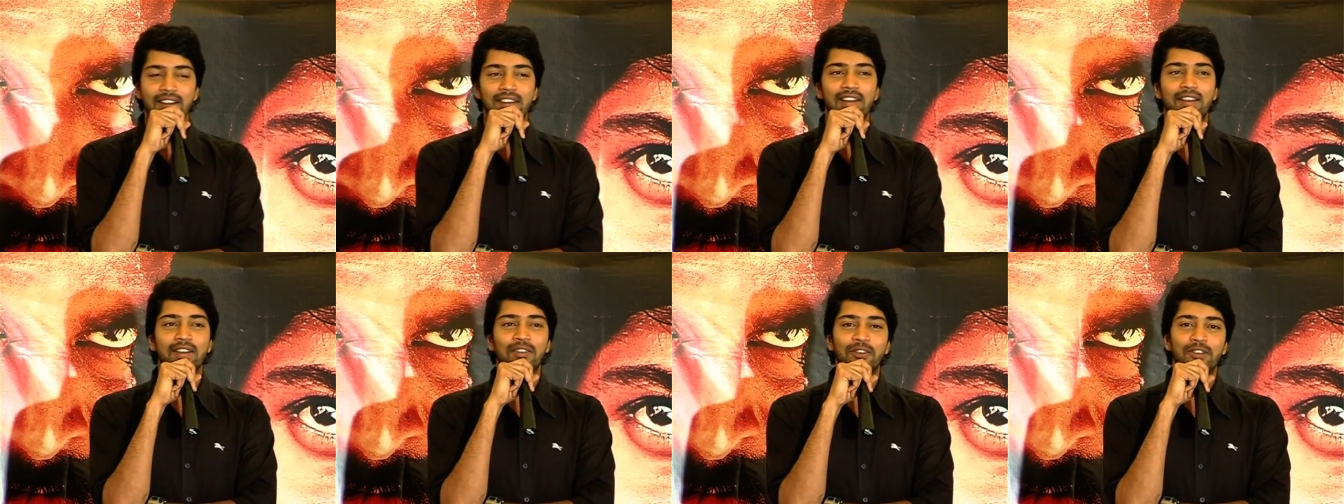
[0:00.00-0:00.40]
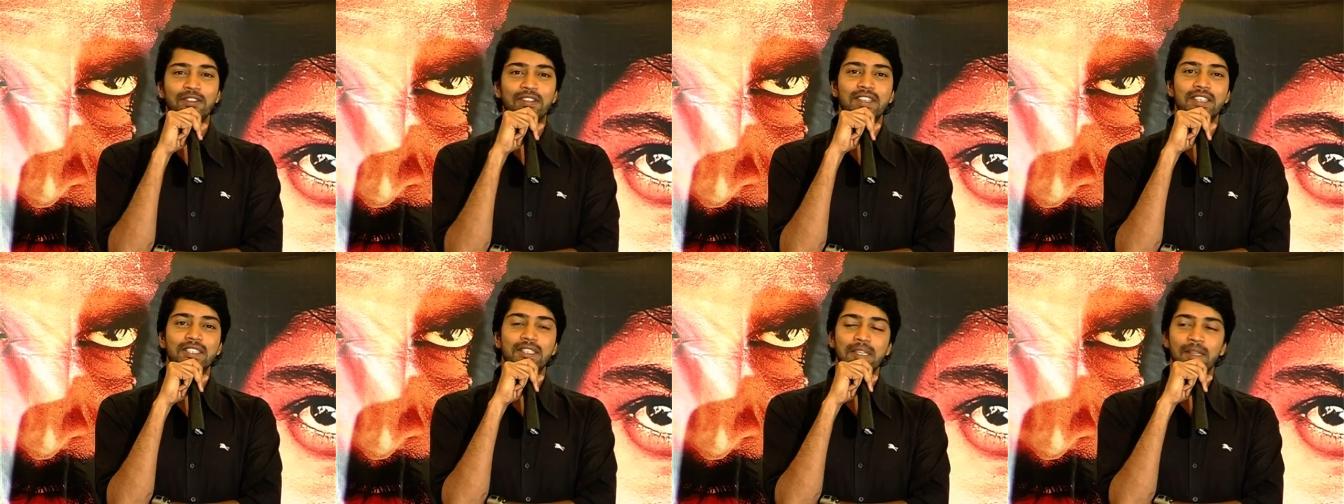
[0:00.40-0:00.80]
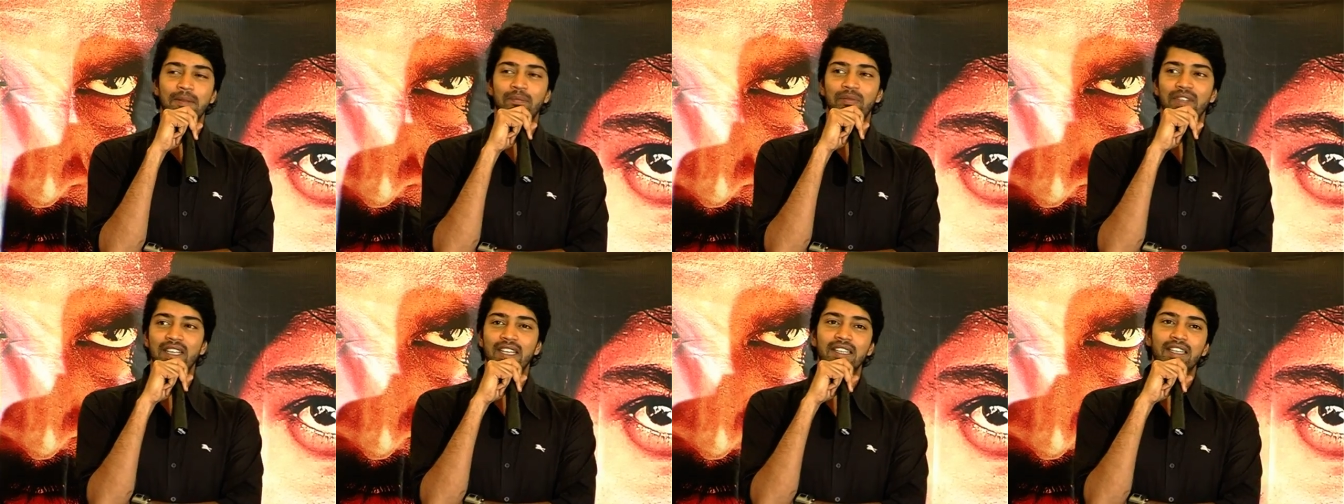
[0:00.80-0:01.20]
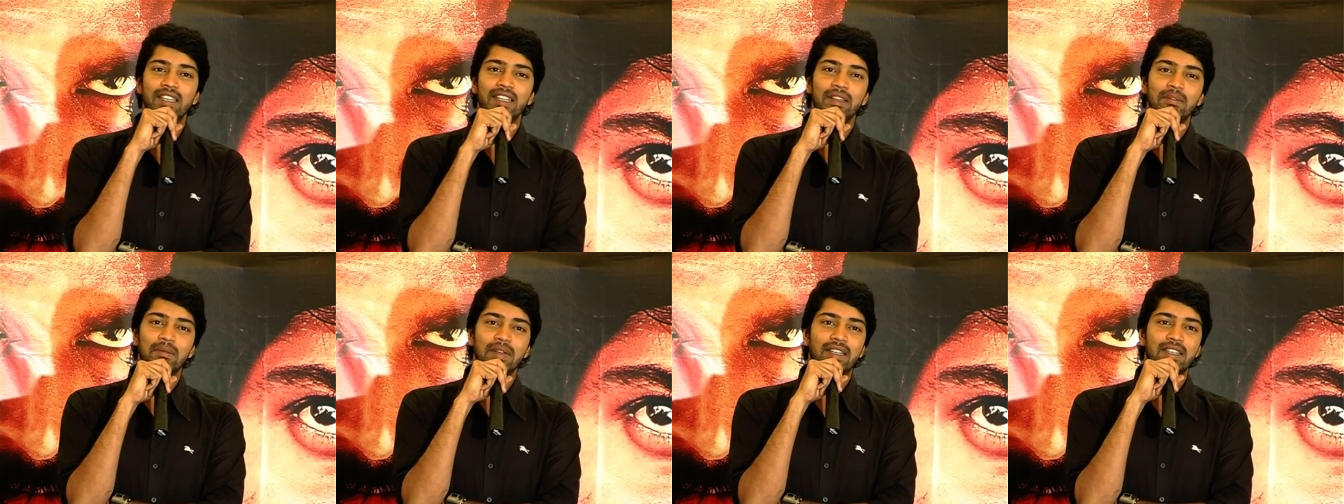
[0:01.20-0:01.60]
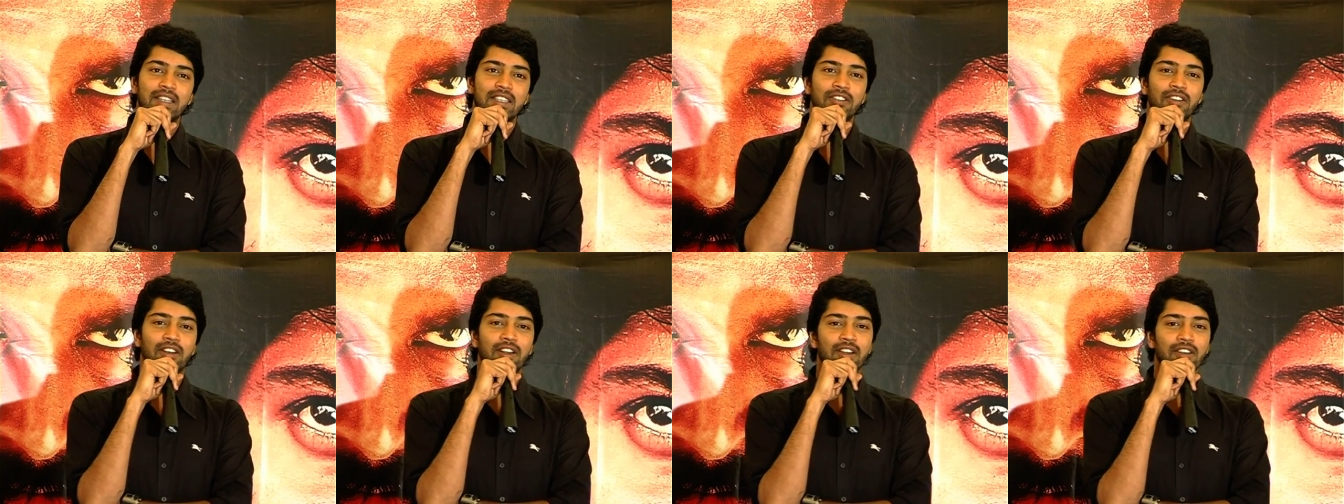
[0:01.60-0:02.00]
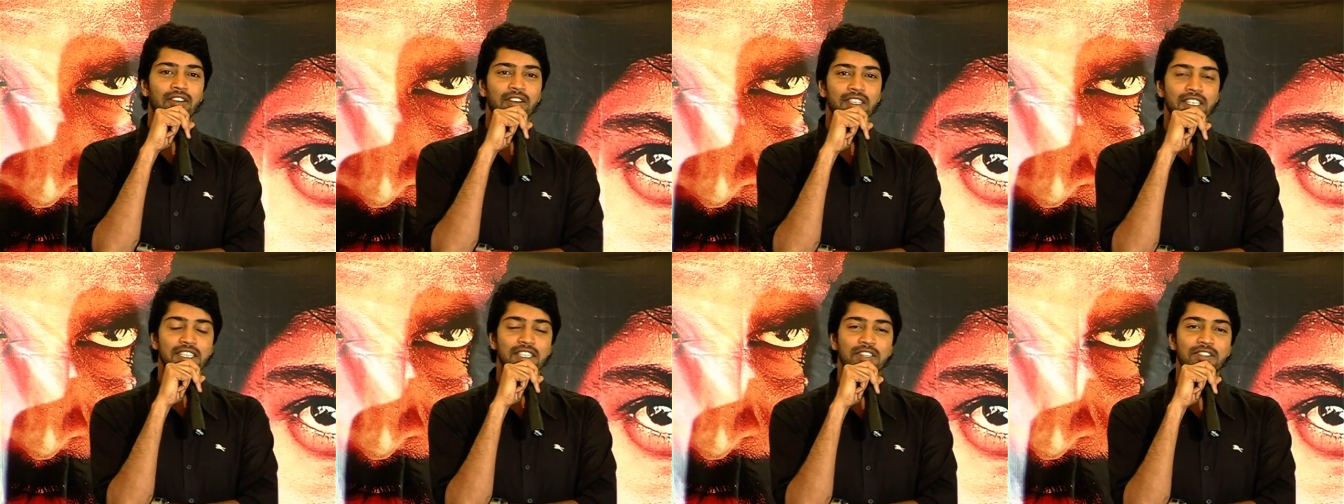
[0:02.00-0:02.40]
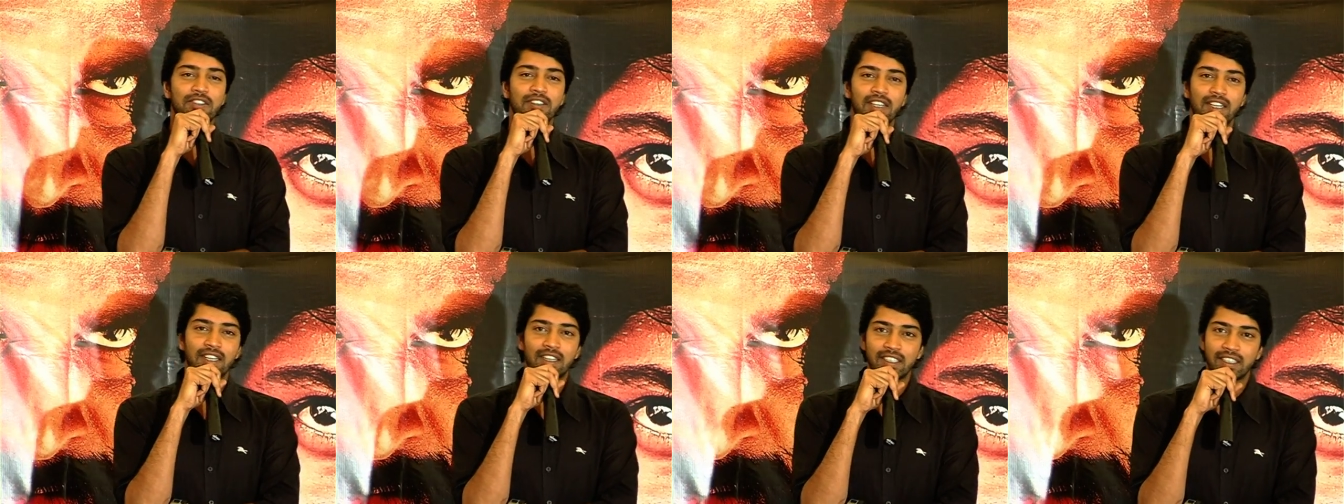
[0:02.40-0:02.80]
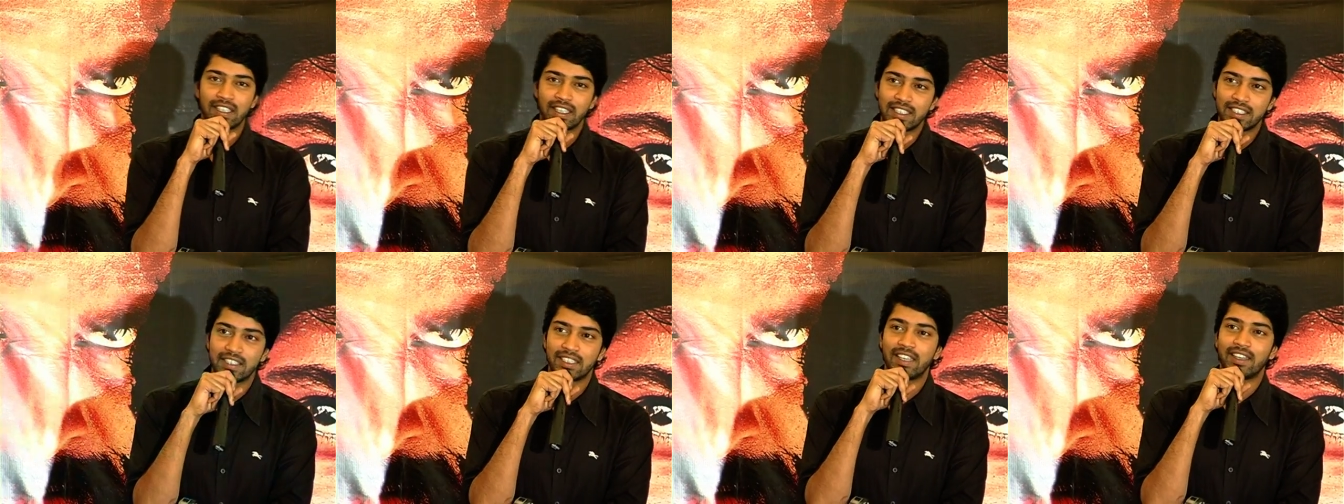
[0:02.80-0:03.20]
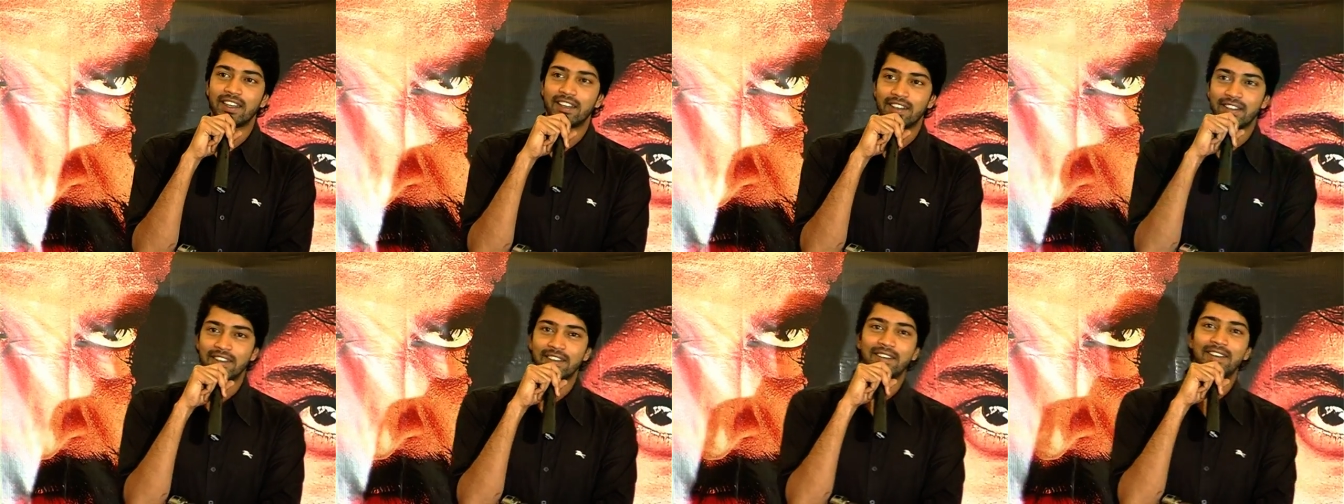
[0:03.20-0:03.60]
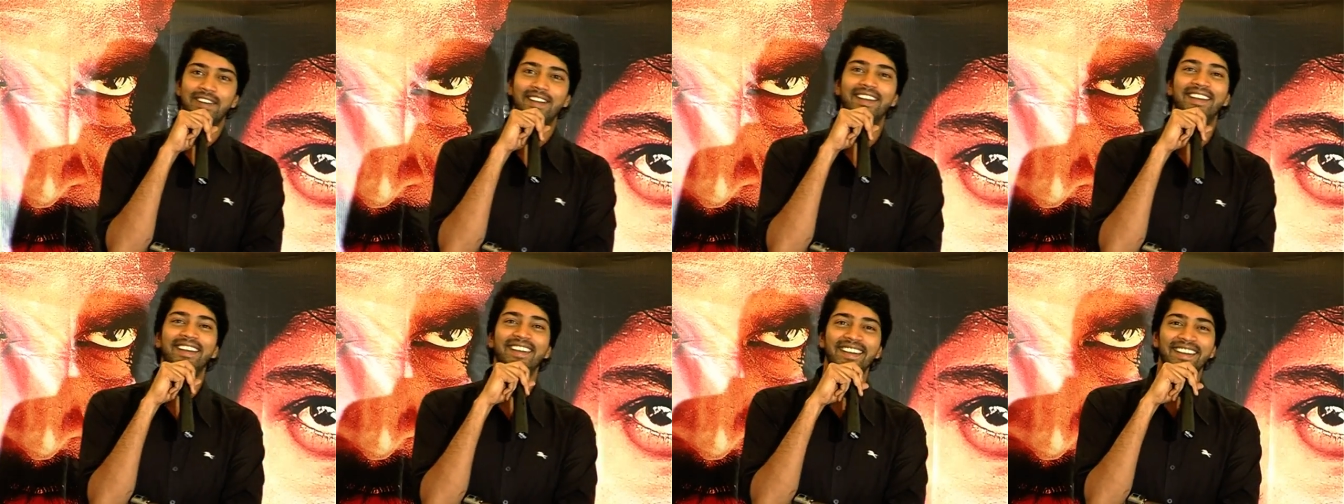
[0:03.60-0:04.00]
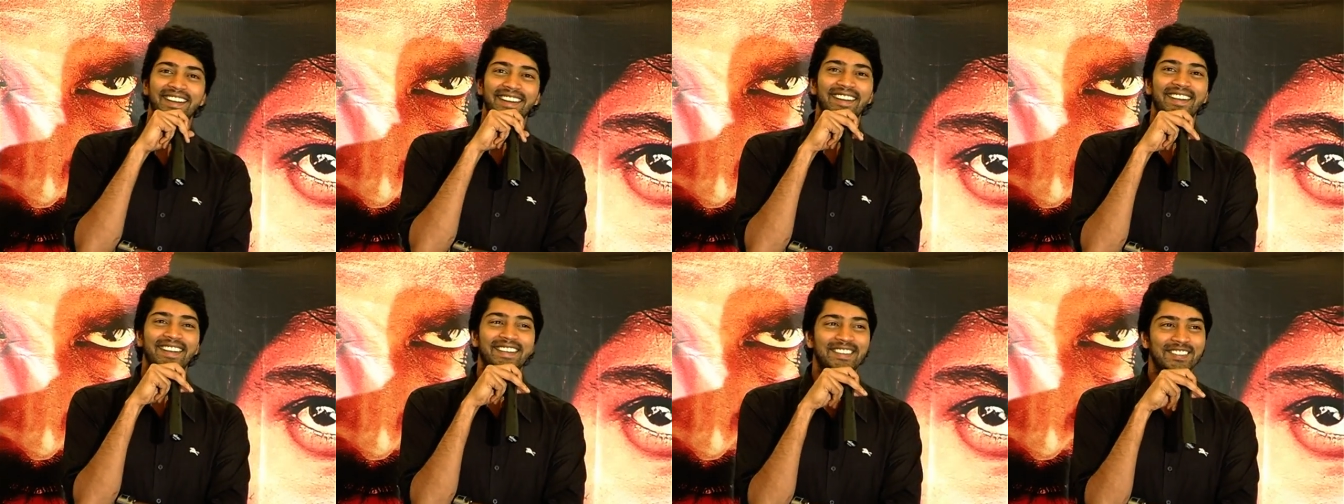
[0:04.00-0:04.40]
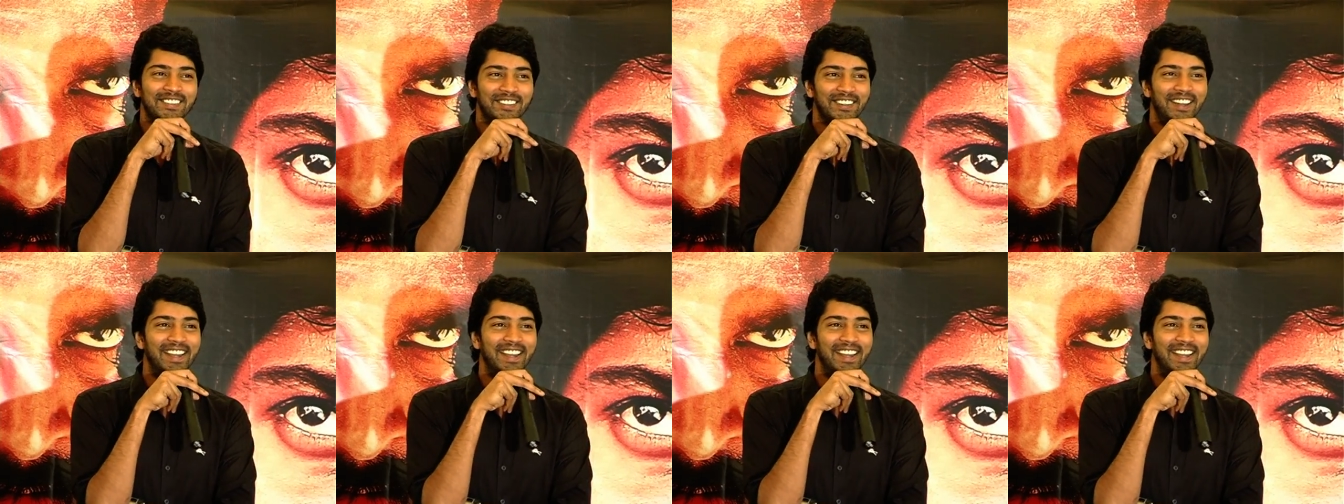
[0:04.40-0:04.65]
నన్ను ఫోన్ చేసి ఏంటంటే మెడ్రాస్ గోడలు కూడా తీసేసుకున్నారంటే లీజుకి అన్నాడు సో